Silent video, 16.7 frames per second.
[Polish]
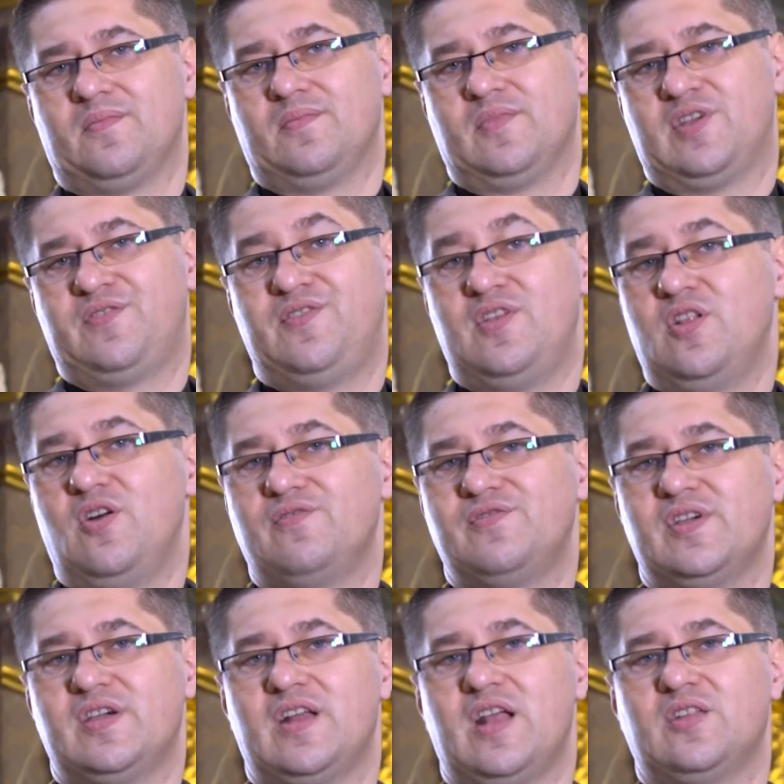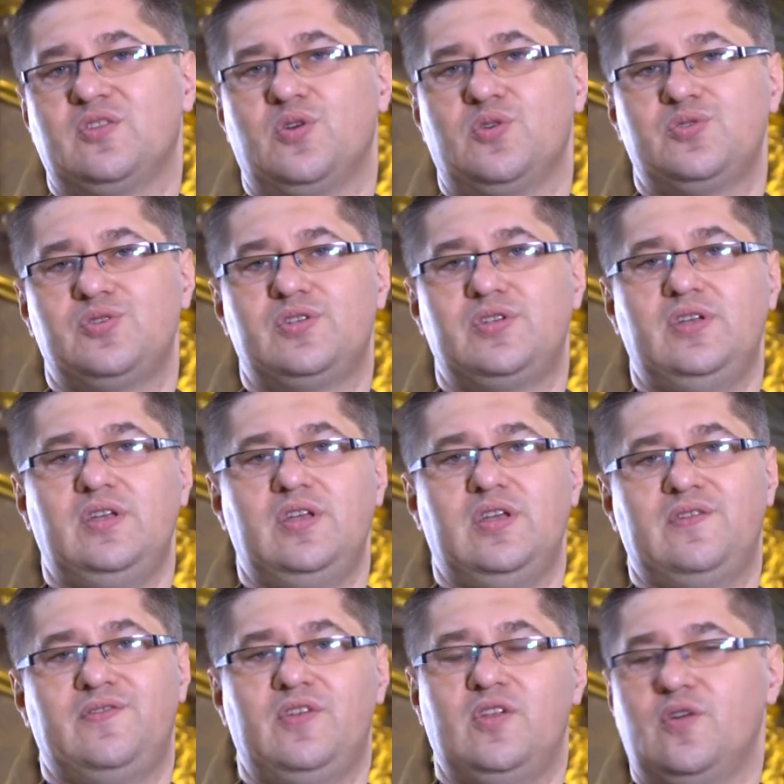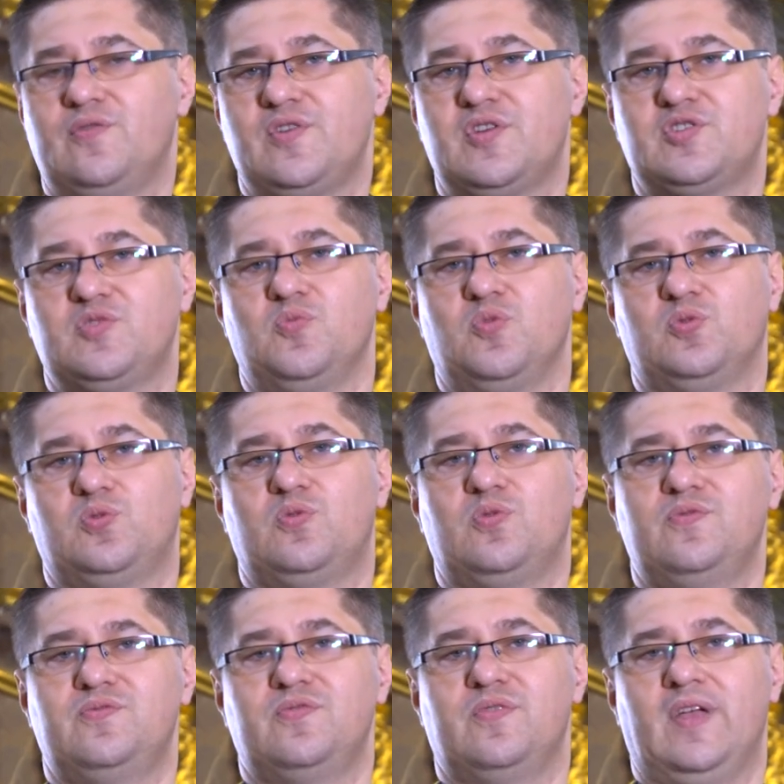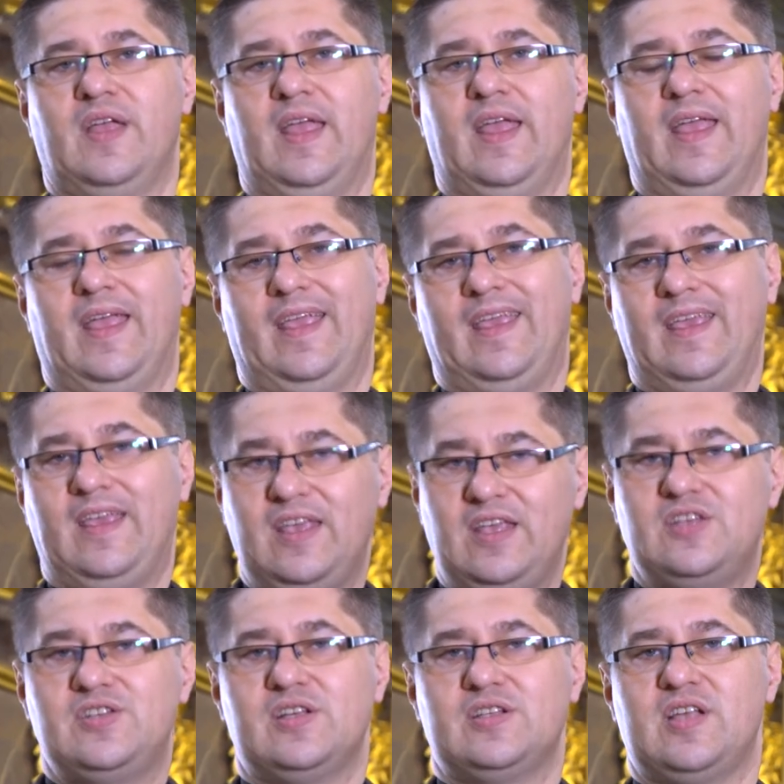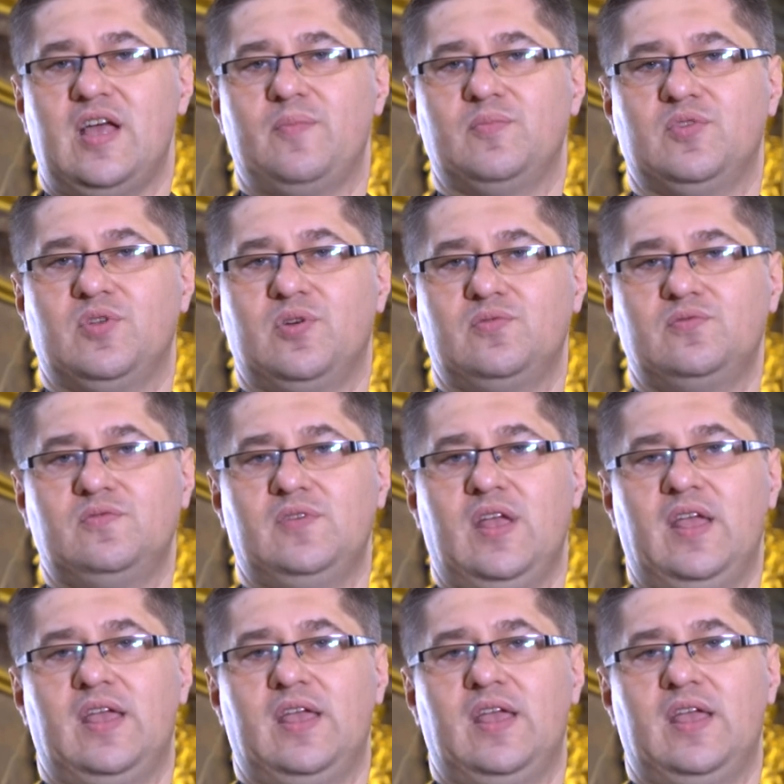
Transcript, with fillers: chwilowych radości i chwilowych smutków i idzie za mną.